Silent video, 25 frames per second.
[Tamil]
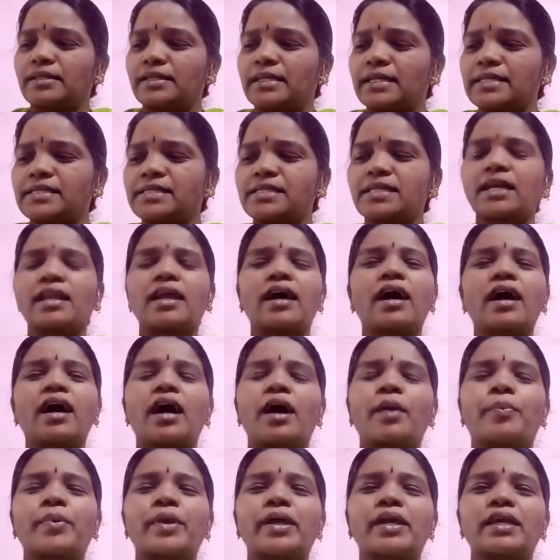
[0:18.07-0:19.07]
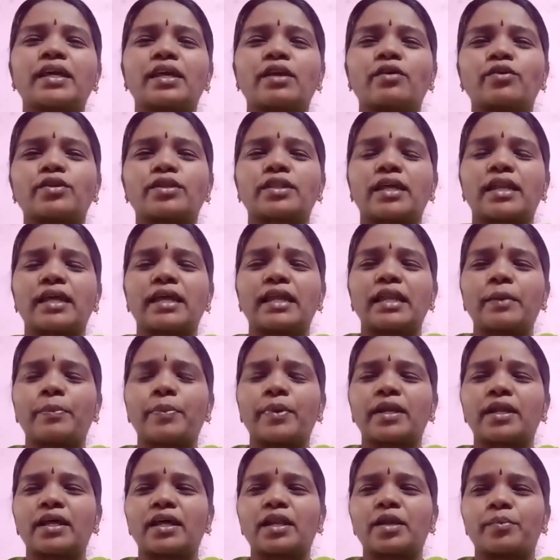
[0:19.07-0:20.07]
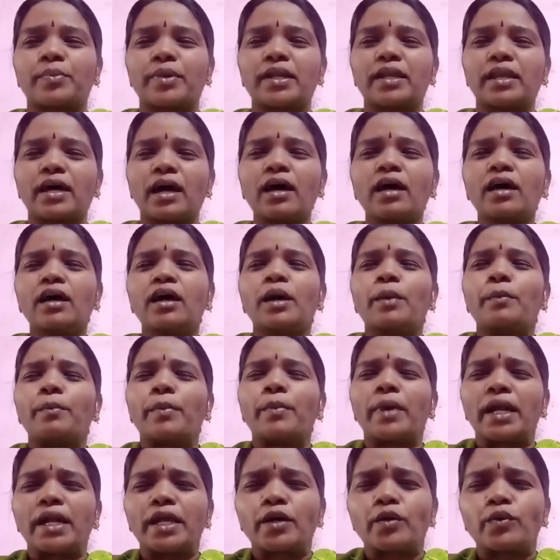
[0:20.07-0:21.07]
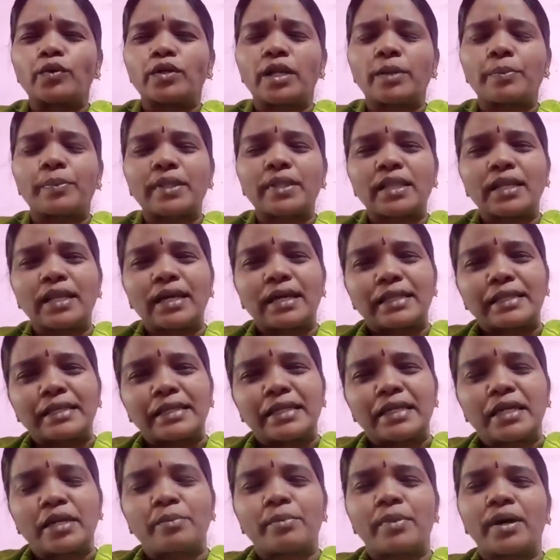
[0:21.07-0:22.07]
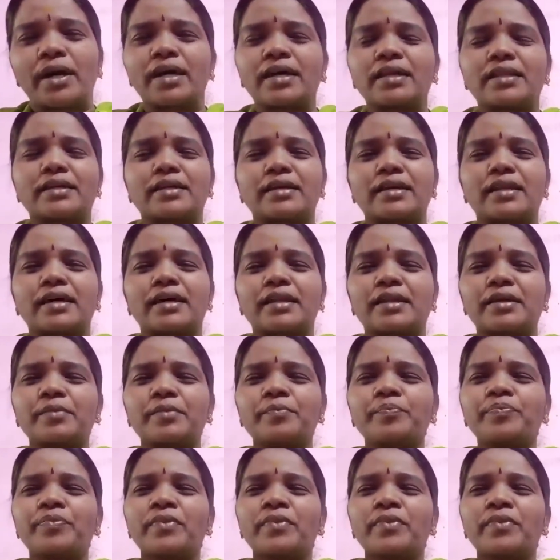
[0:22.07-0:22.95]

தீஷனா அப்படிங்கிற ஒருத்தர் என்ன பண்றாரு அப்படின்னா குழப்பத்துல அதிகமா இருக்கிறாரு